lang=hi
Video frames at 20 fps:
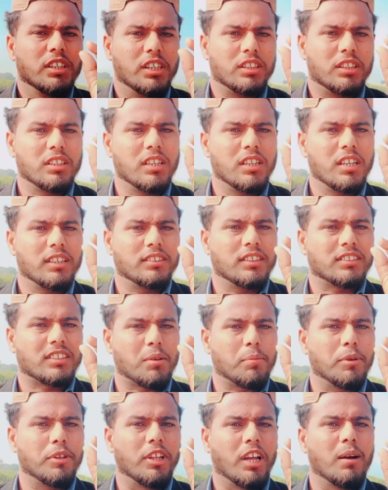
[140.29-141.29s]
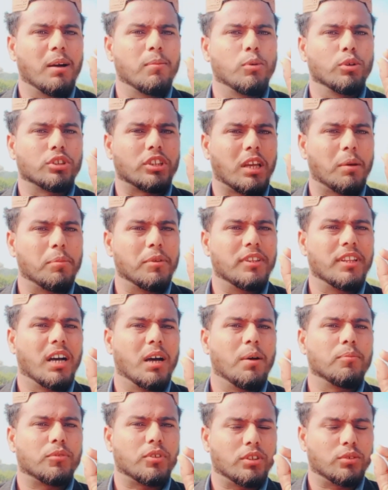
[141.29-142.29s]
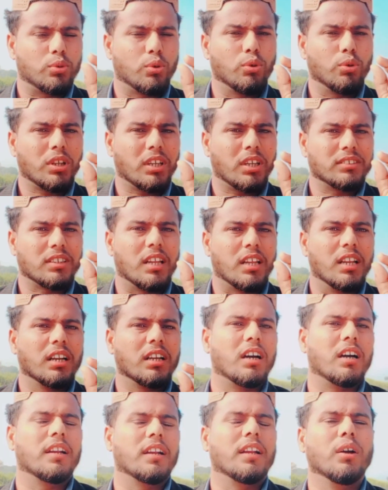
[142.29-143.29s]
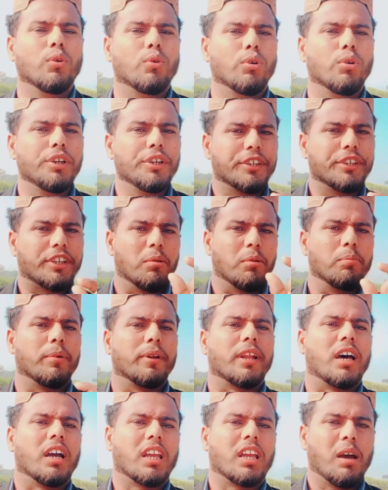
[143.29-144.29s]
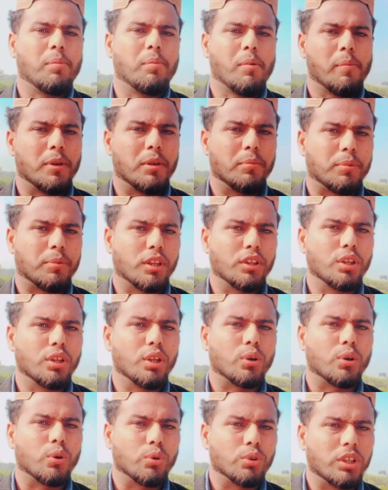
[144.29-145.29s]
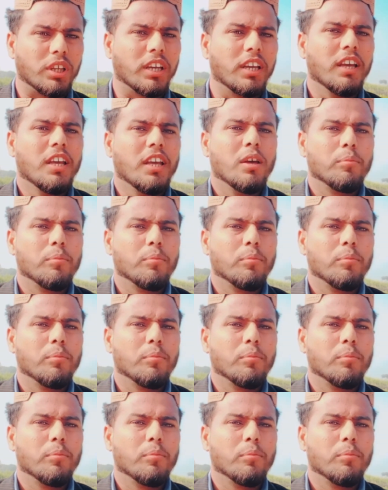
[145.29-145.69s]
इतना जैसा बिदाम होता है बिदाम से छोटा सा हल्का ना गोली टाइप बना के आप अपने परिंदे को दें